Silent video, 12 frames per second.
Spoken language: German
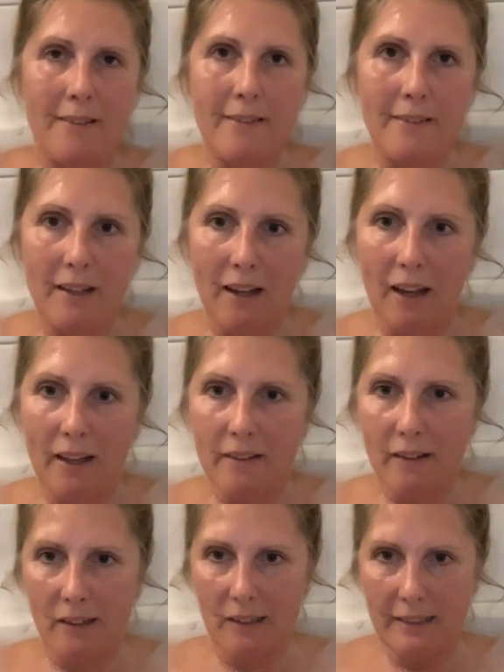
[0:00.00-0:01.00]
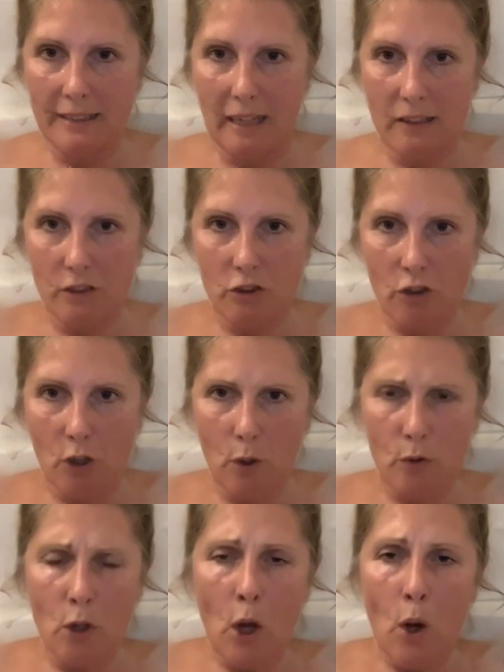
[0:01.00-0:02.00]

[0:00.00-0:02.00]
sehr eindringlich angeschaut,